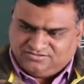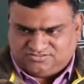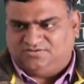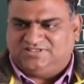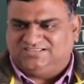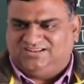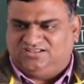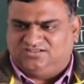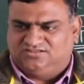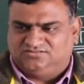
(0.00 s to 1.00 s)
समझ गए
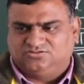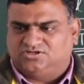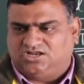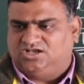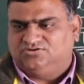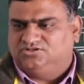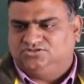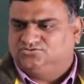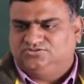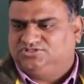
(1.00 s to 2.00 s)
ना तो गाना वाना जो
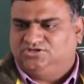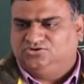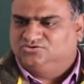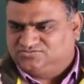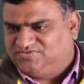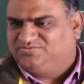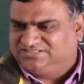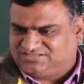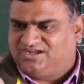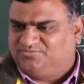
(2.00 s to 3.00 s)
सुनते हो उसमें भी
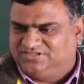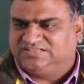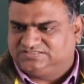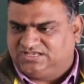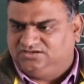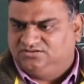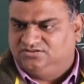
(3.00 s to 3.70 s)
इसका एप्लीकेशन